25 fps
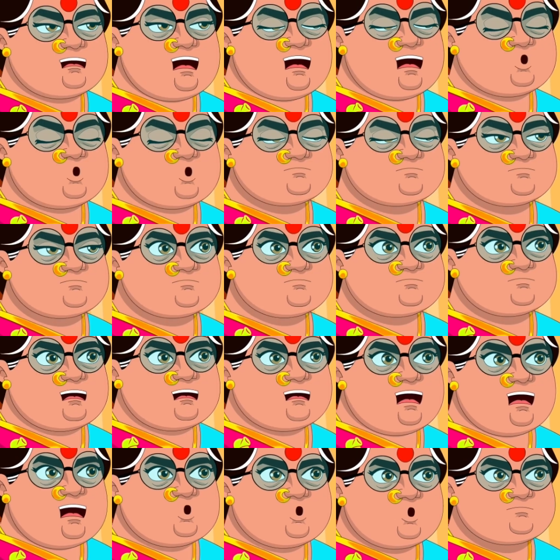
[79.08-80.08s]
అరే
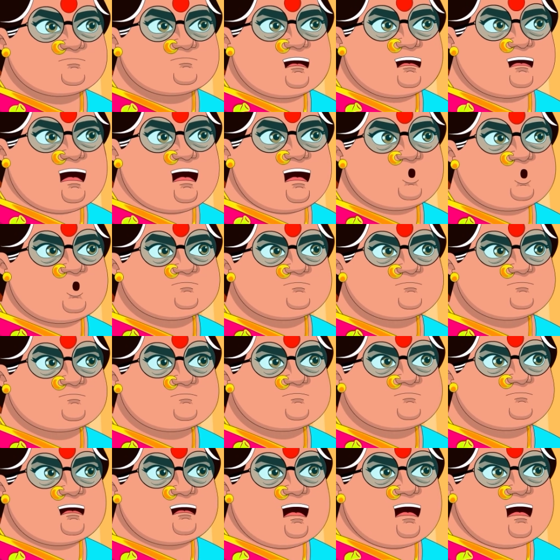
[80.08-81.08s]
ఏంటమ్మా ఇది
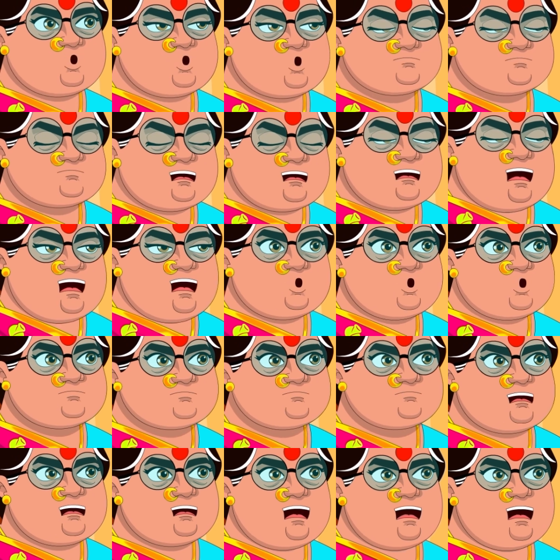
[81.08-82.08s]
ఇంట్లో వంట
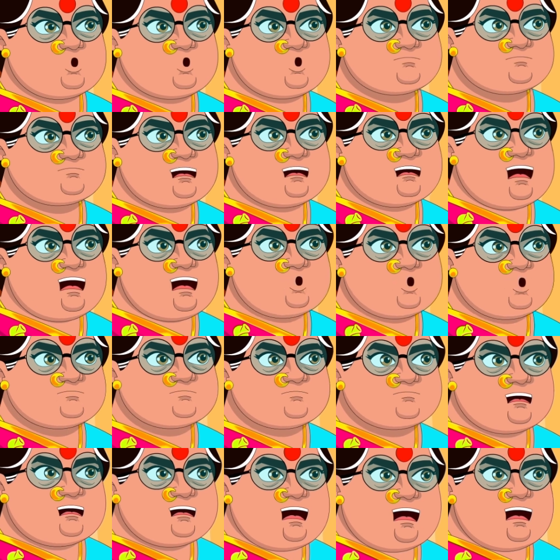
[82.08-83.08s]
చేయడానికి కూడా ఎంతలా
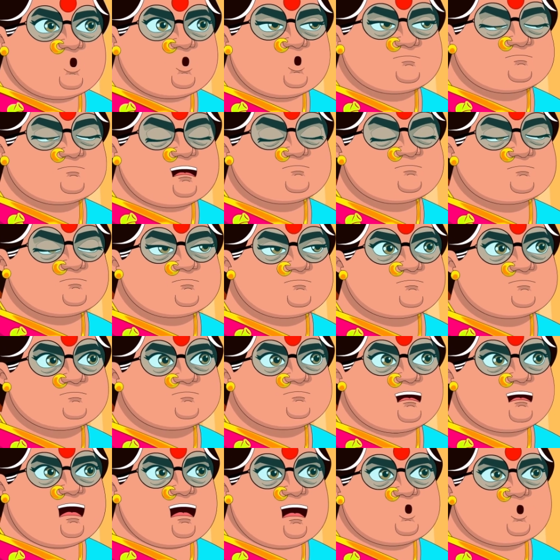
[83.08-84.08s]
బావుతున్నావు
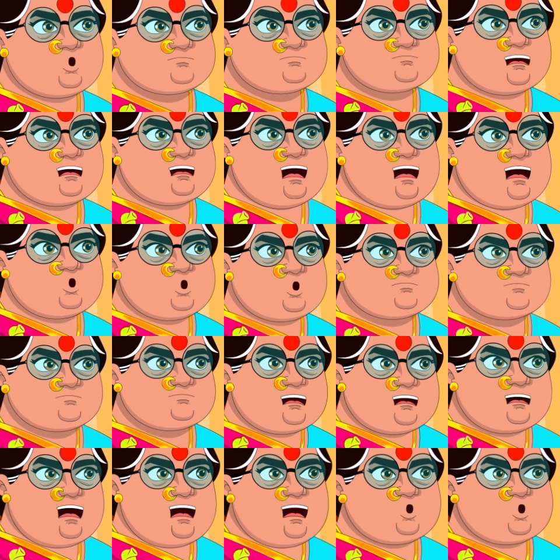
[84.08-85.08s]
అక్కడ వంట చేయడానికి